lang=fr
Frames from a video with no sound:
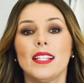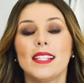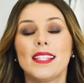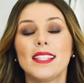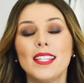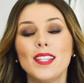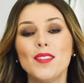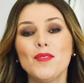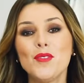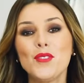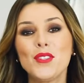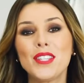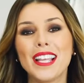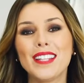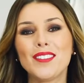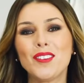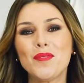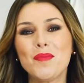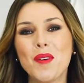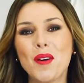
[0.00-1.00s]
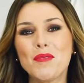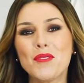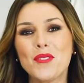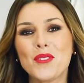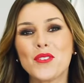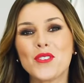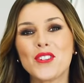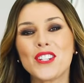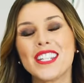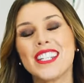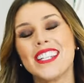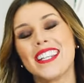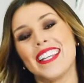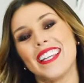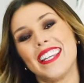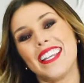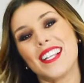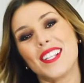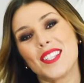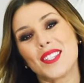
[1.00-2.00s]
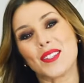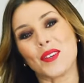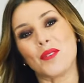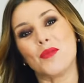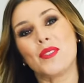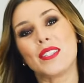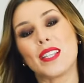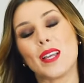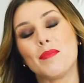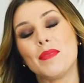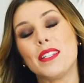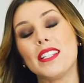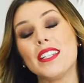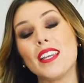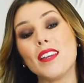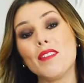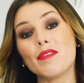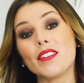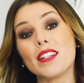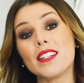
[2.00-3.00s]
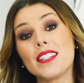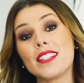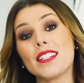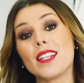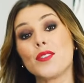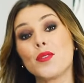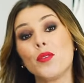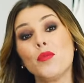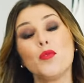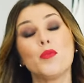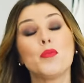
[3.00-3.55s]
Si vous êtes en morphologie X ou sablier, félicitations,